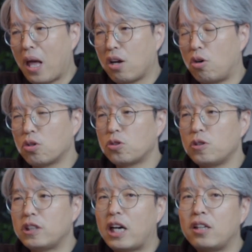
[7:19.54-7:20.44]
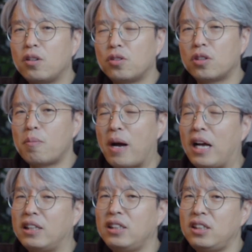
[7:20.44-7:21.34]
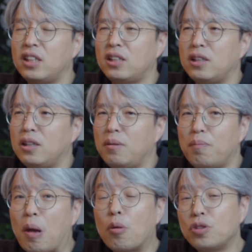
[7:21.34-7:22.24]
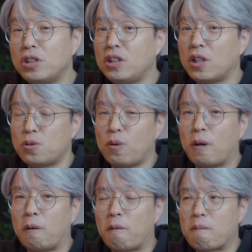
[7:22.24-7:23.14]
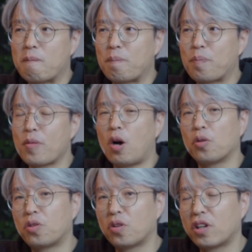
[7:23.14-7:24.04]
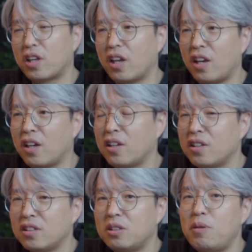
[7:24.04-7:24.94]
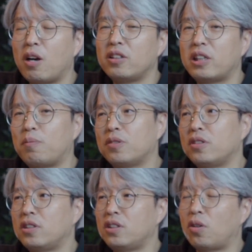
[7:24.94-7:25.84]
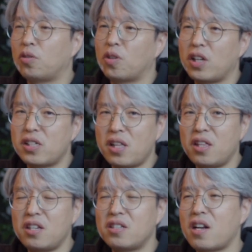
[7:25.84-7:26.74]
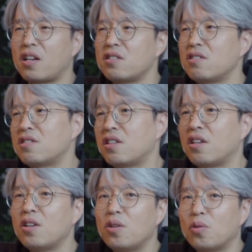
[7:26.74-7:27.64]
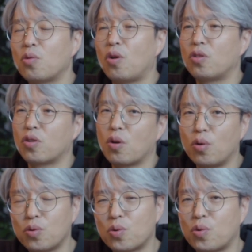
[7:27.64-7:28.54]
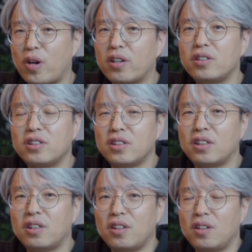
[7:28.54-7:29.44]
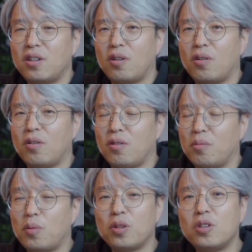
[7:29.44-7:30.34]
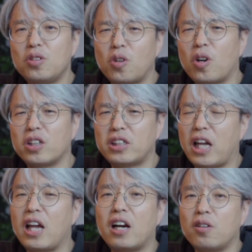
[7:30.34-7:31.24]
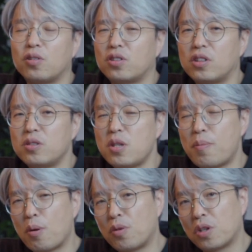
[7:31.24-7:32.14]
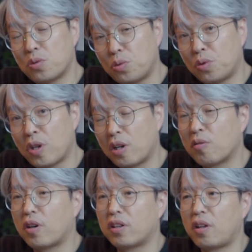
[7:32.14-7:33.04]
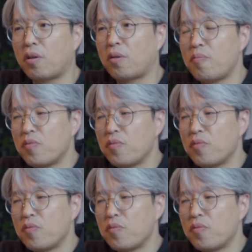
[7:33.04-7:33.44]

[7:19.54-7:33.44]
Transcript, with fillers: 거기서 이제 하는 것들을 많이 이제 배우시는 게 좋아요. 음, 어떻게 음향을 잡는지 어떻게 세팅을 하는지 또 어떻게 컨트롤 하는지 어, 뭐 이런 여러 가지 다양한 것들을 이제 배우는 게 중요할 것 같아요.